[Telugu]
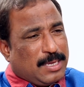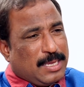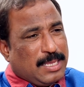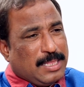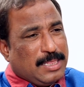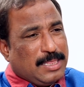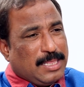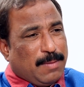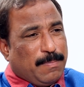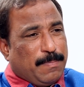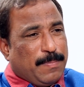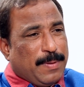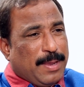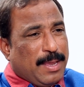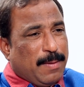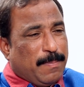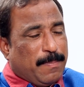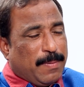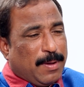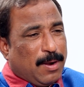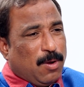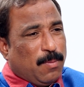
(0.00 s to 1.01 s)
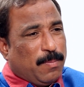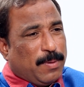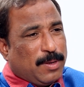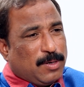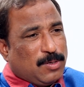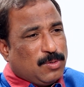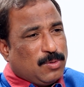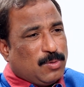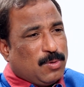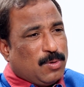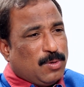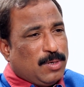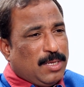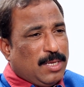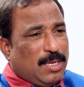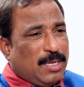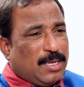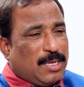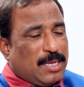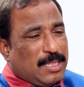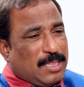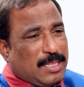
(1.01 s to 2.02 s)
కింద పేపర్లు పరుచుకొని
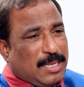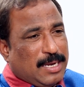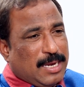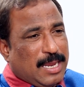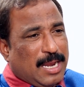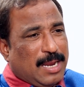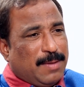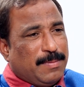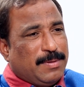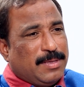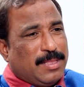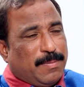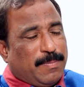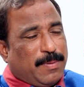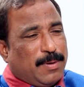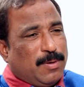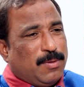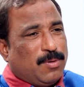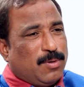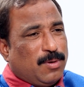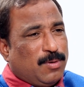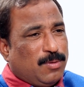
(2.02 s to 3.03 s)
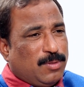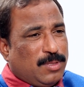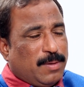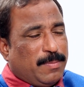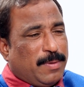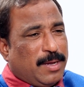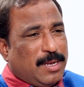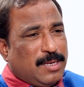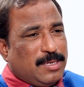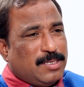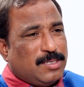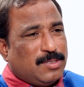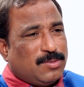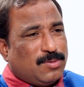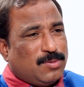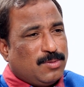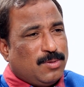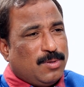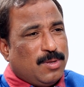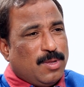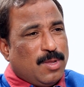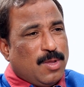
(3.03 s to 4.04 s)
కింద నేల మీద పడుకొని ఉద్యమాలు
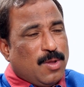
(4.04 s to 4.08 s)
చేస్తూ